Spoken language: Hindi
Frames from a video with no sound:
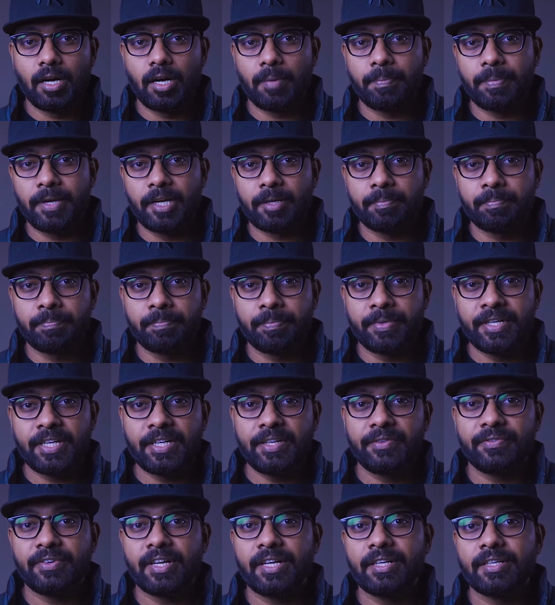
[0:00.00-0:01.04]
आप एक प्री
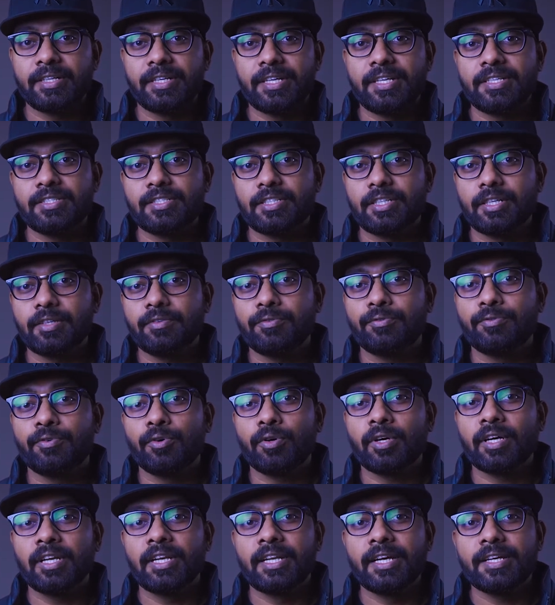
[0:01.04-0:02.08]
डिफाइंड रेंज तक
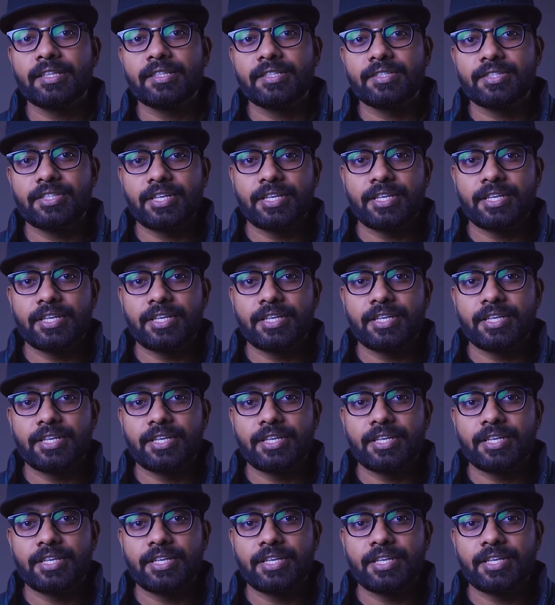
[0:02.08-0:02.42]
फोकल लेंथ